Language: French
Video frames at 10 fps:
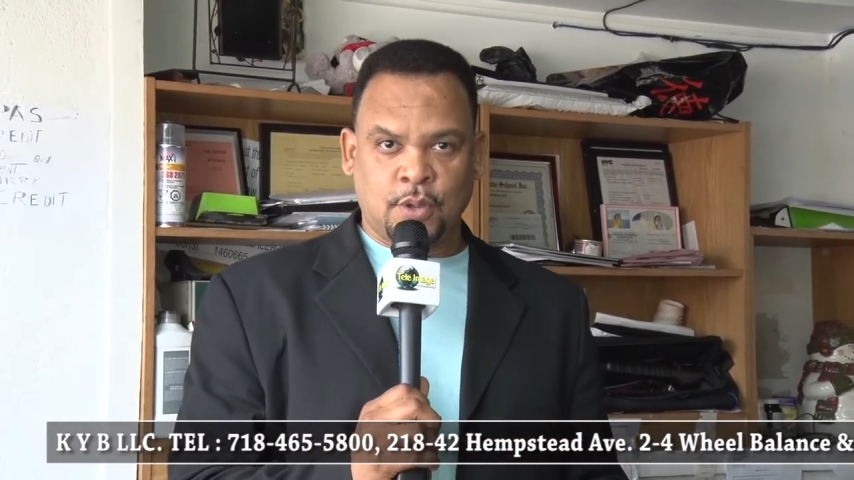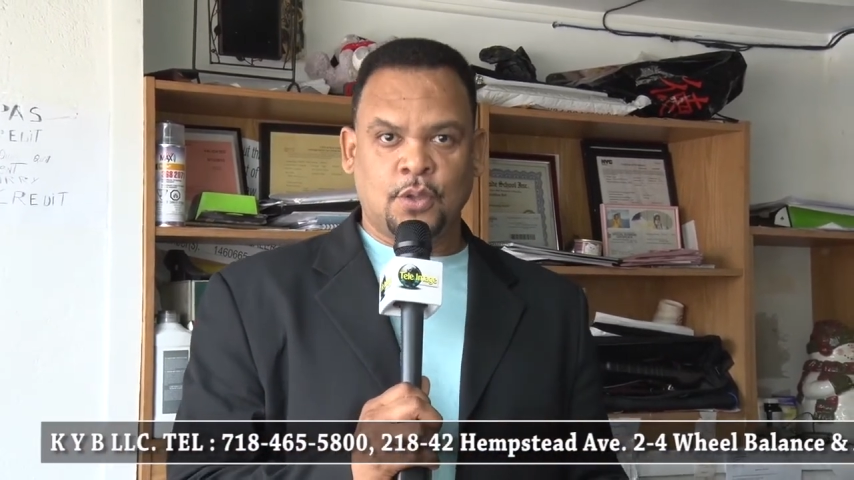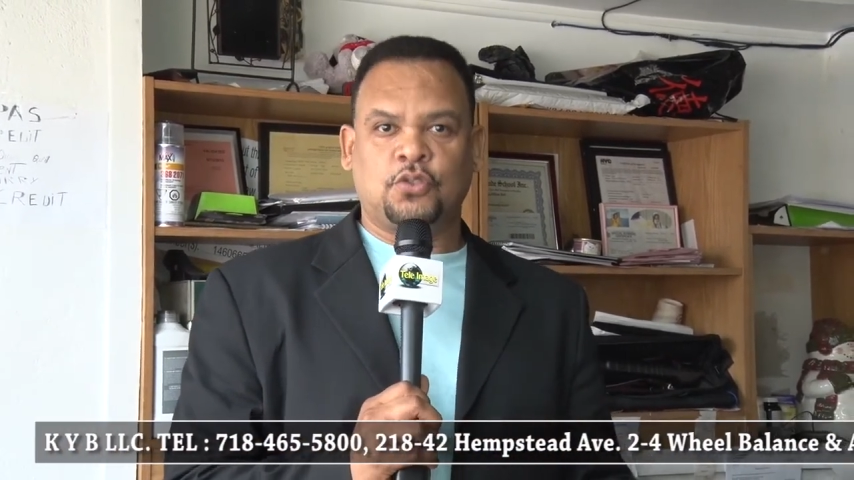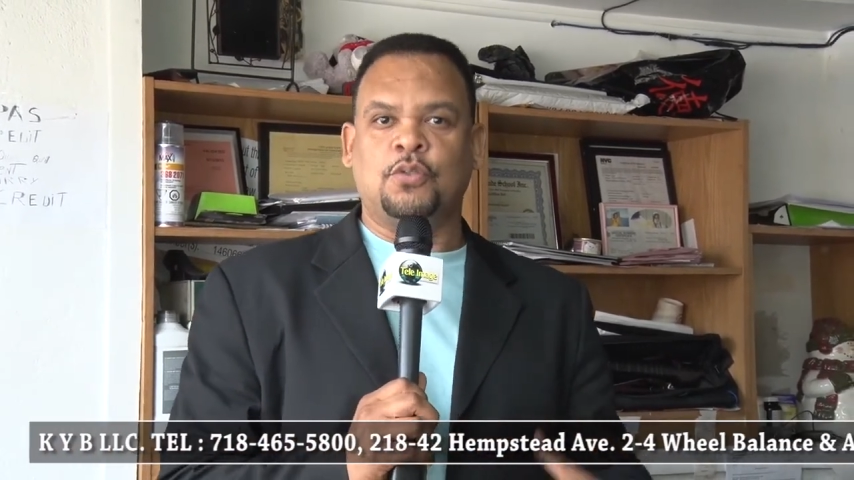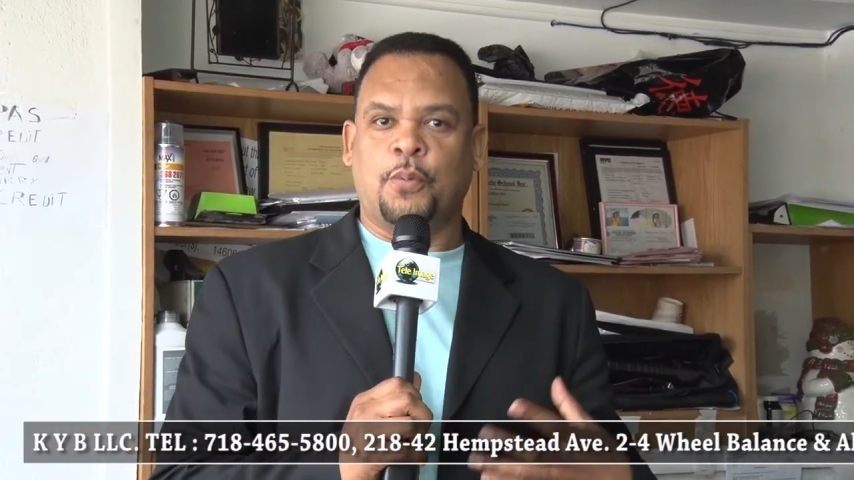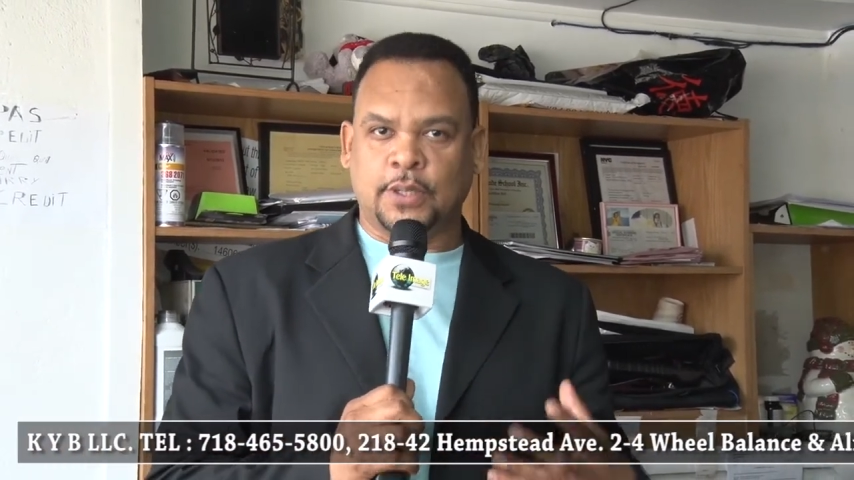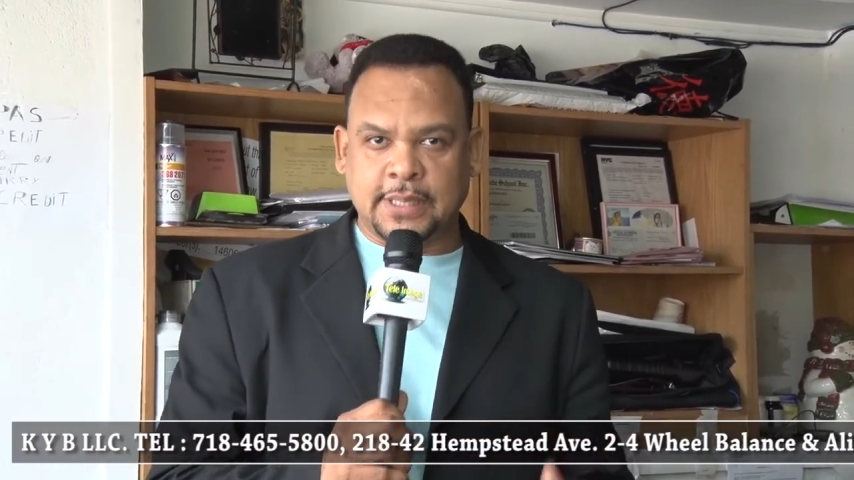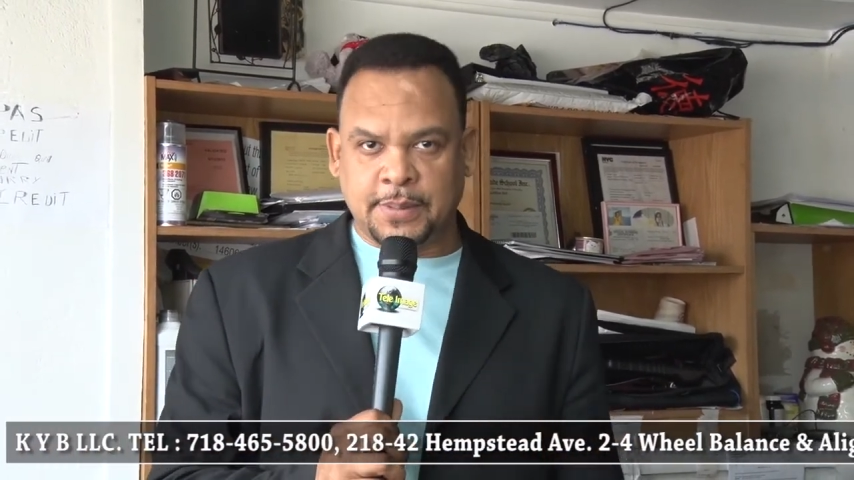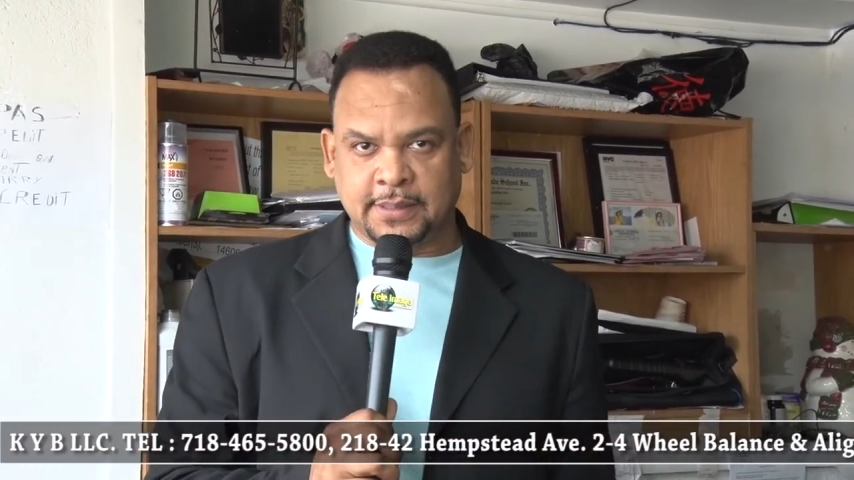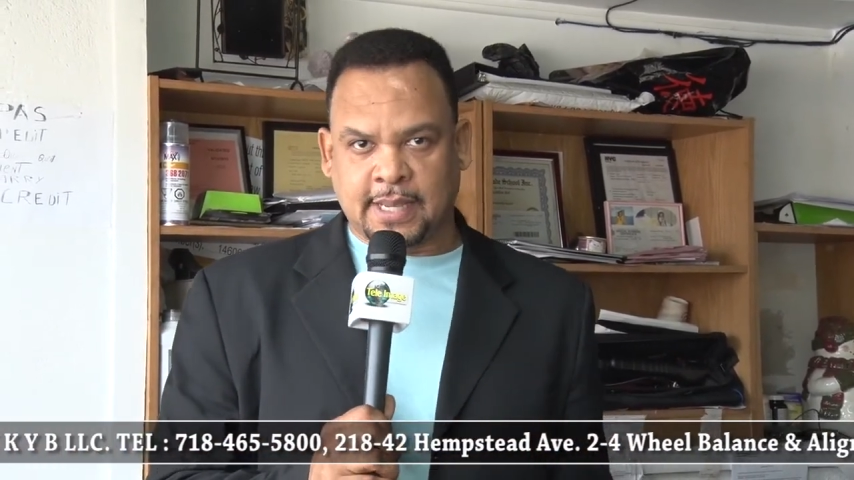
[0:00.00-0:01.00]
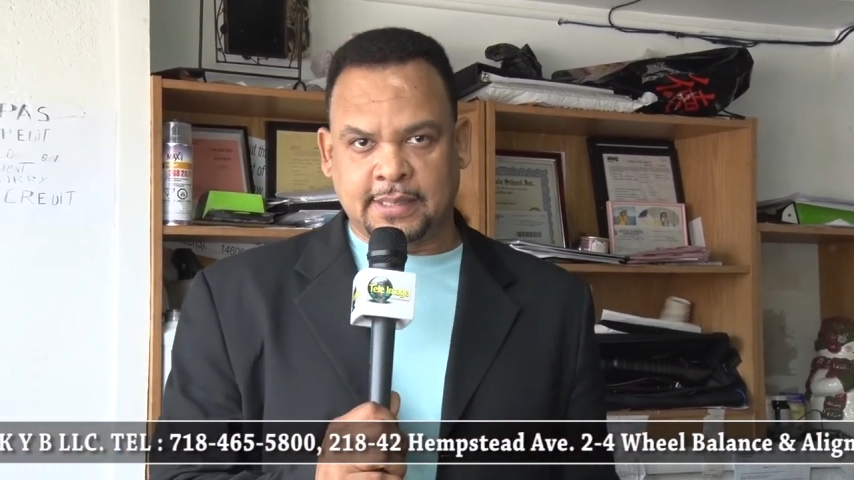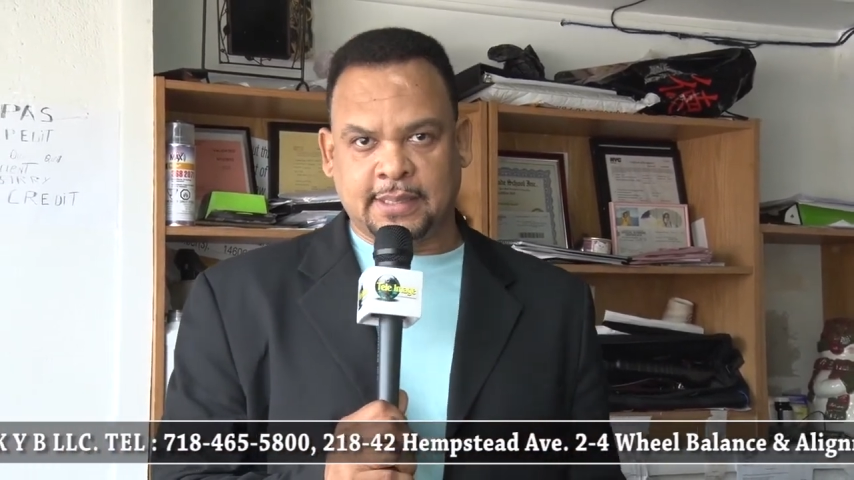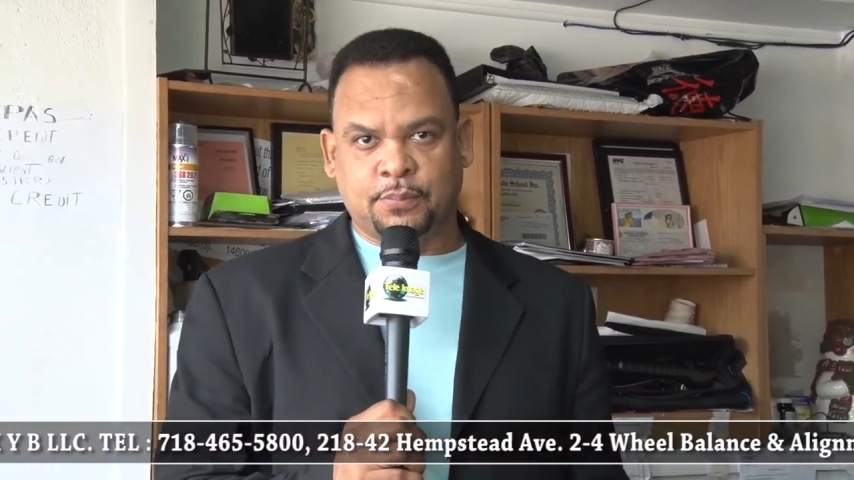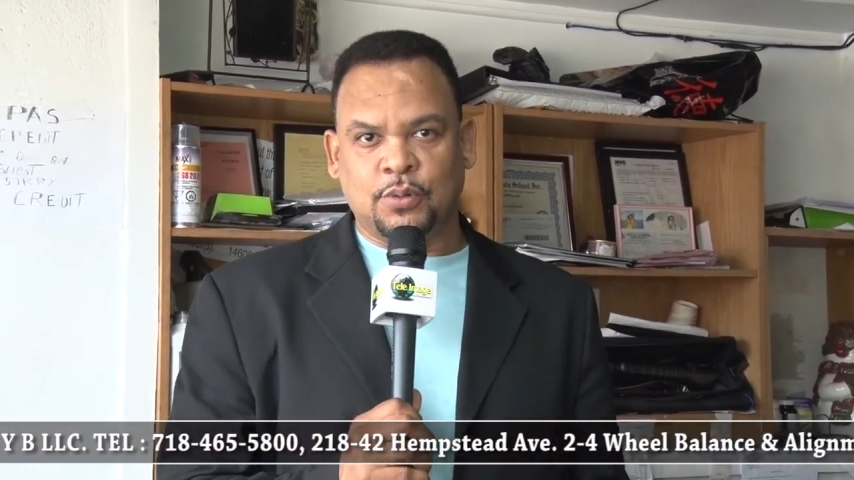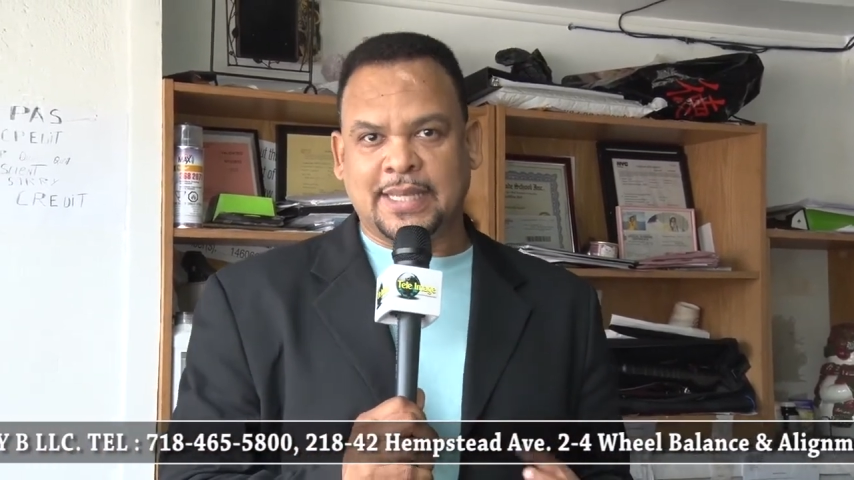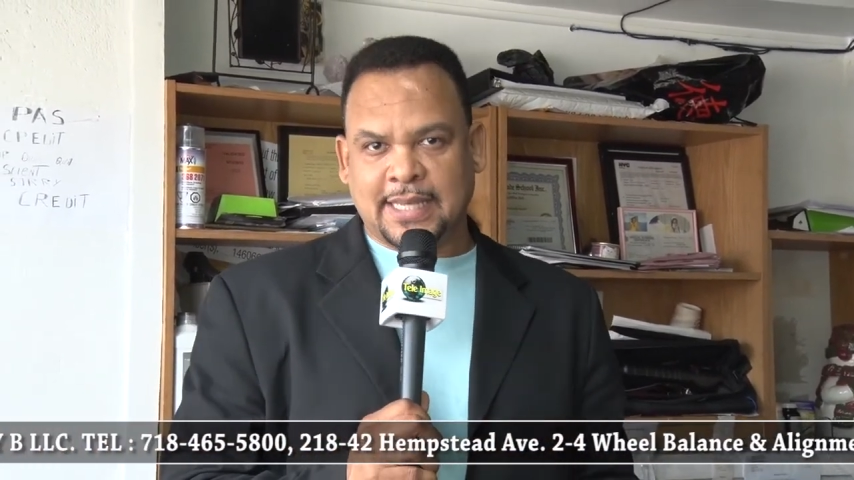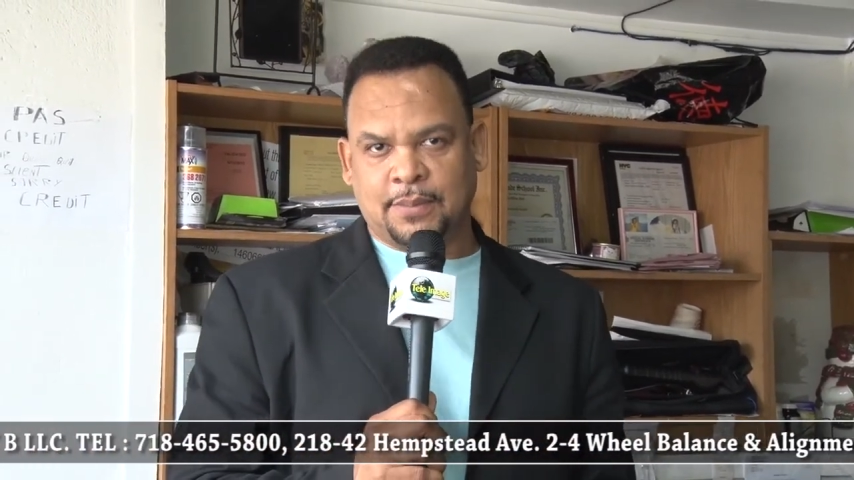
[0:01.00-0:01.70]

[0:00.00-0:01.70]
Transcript: supporter les haïtien pour nous